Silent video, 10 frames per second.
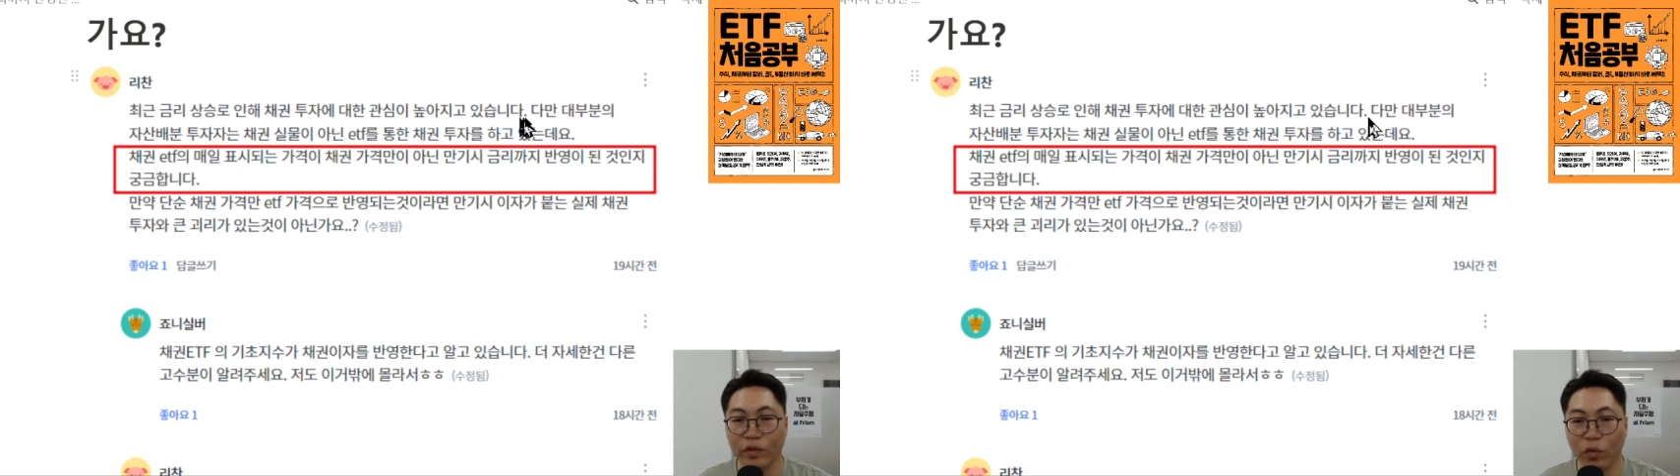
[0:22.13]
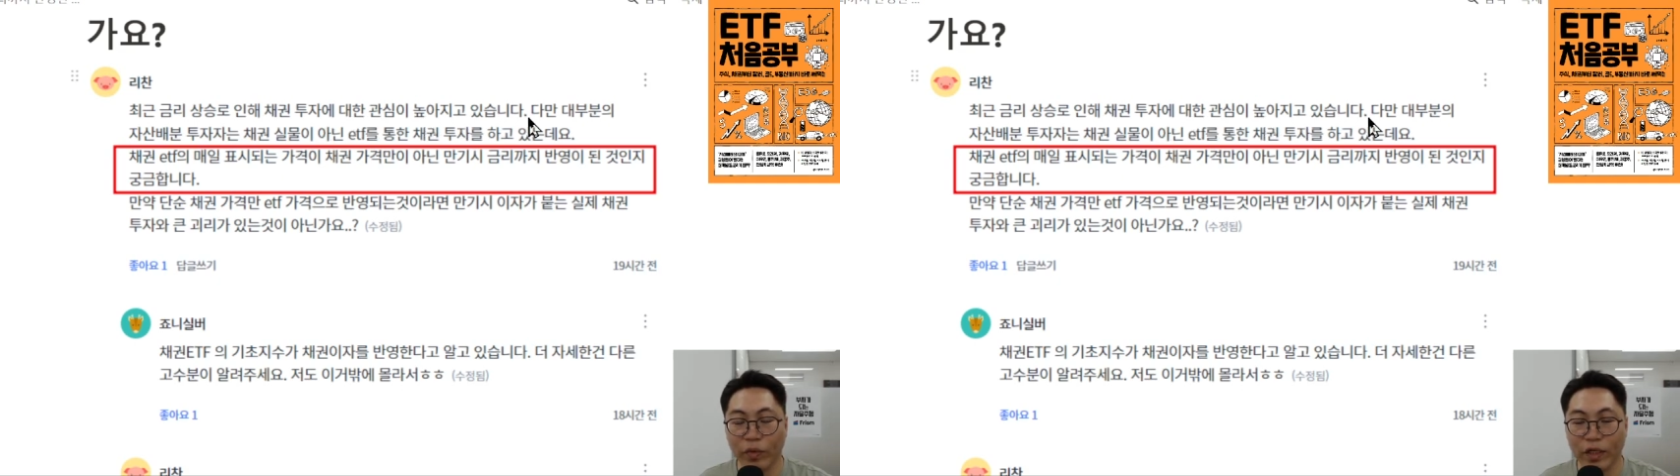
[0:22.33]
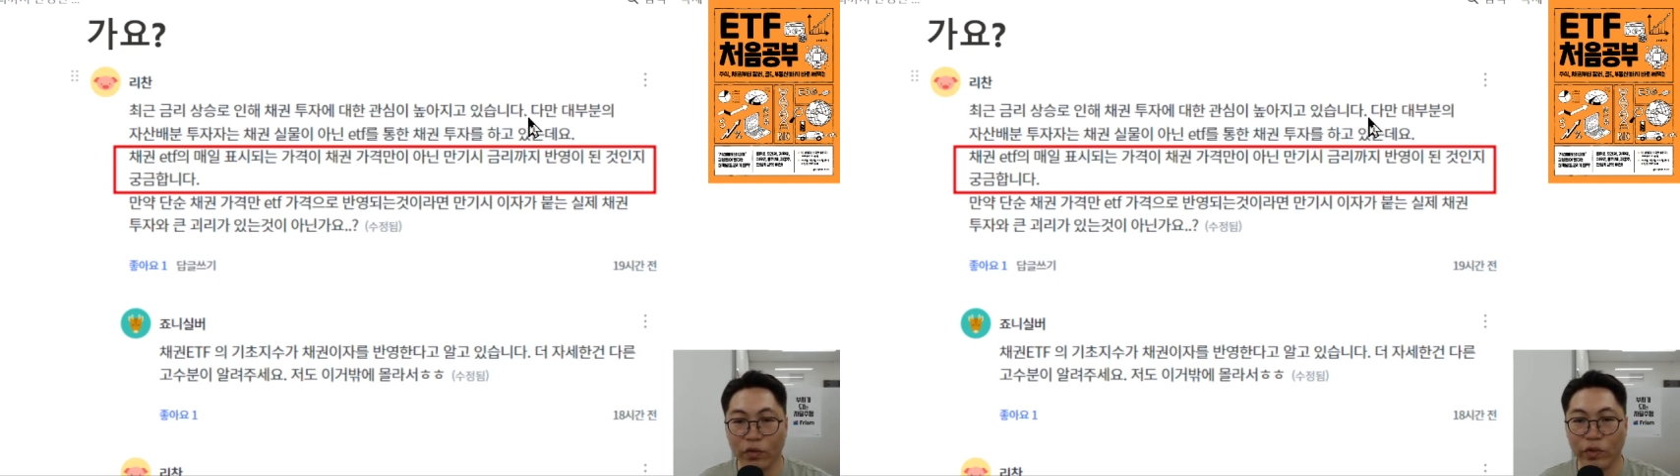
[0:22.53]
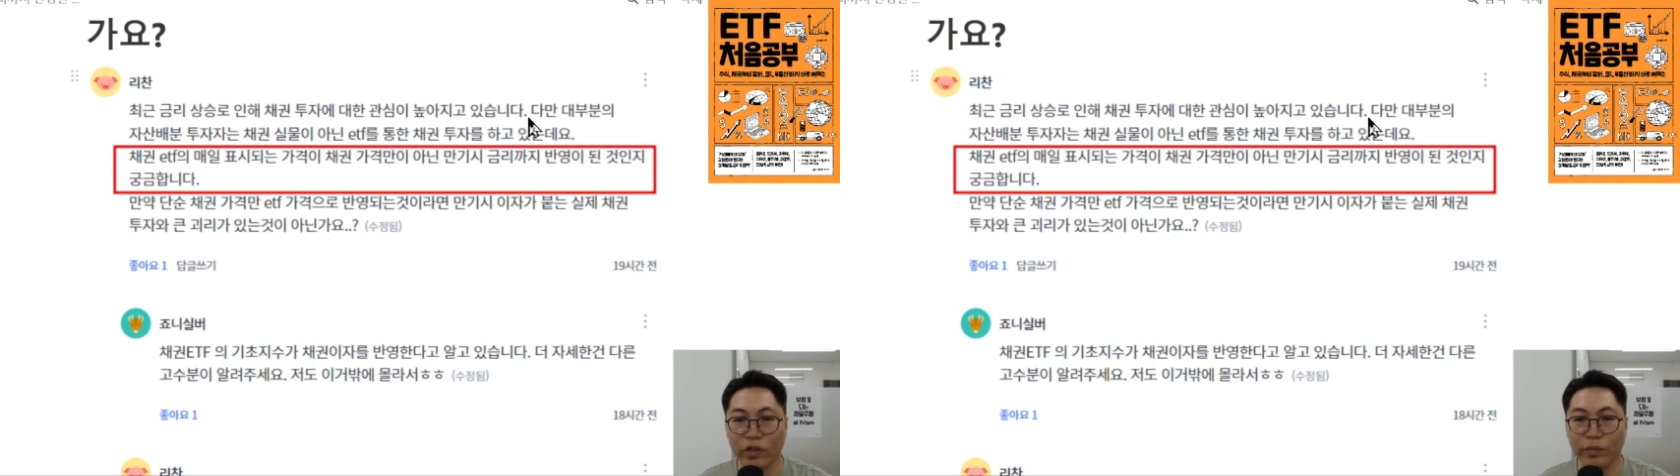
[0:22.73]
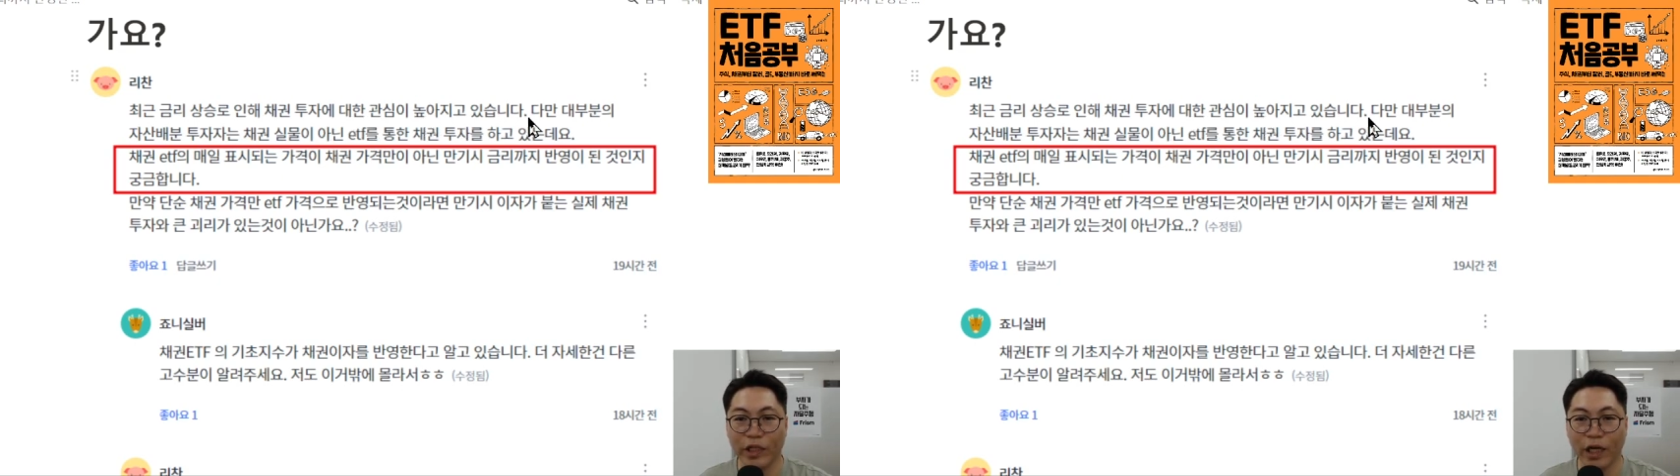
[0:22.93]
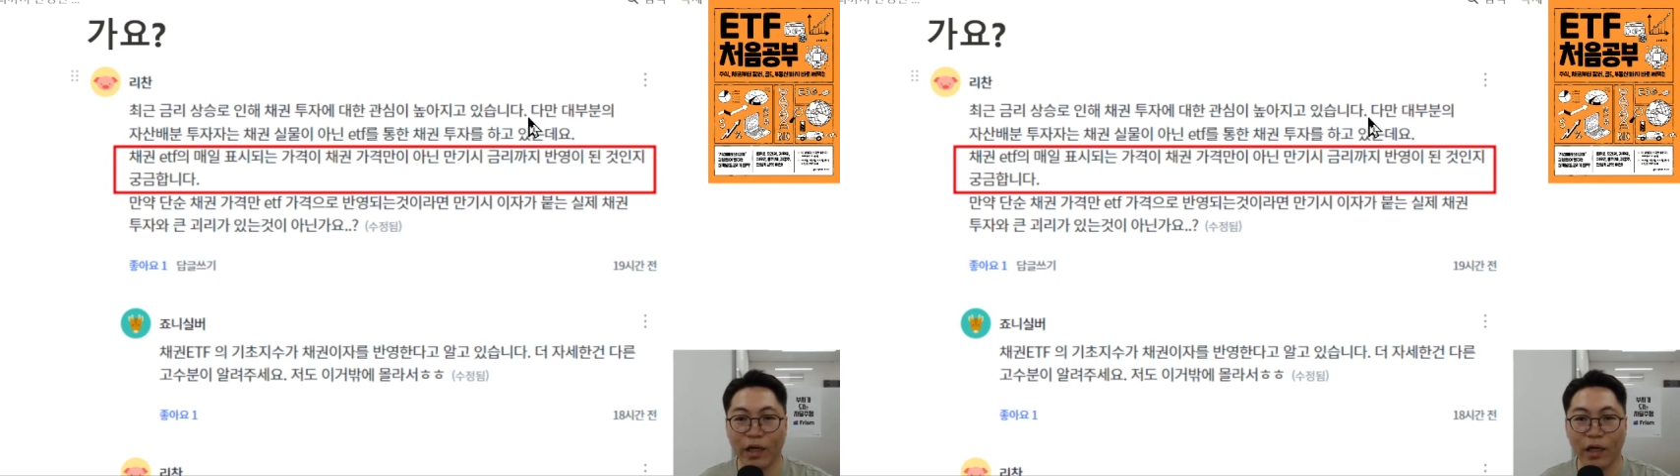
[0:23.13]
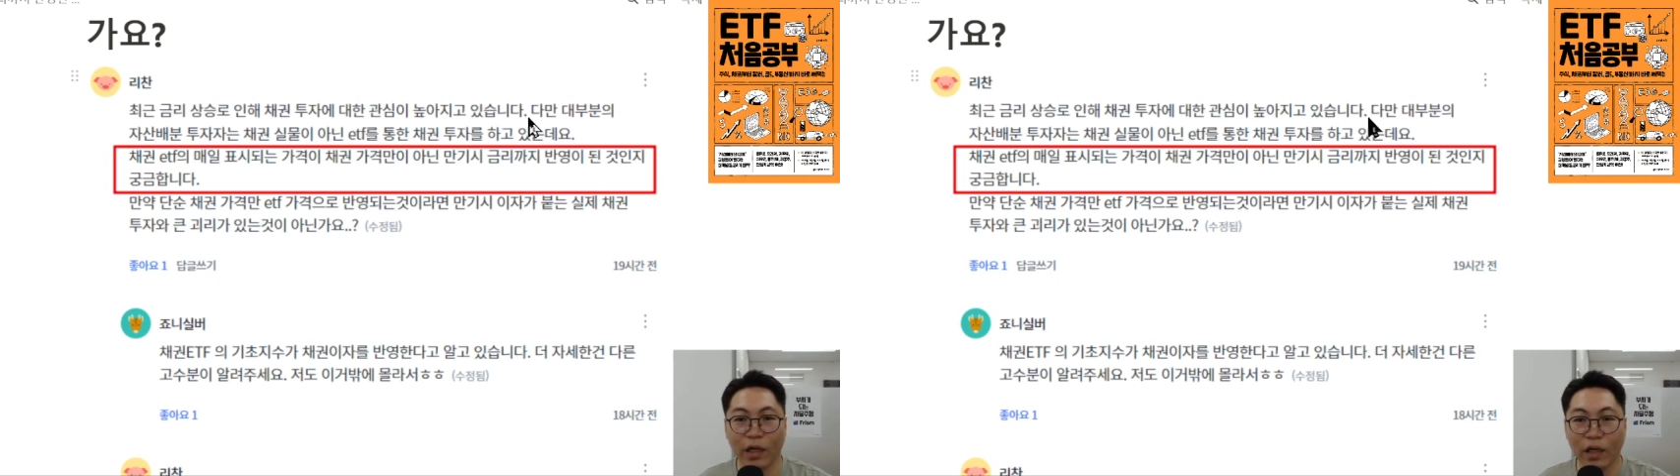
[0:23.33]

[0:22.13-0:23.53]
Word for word: 높아지고 있습니다.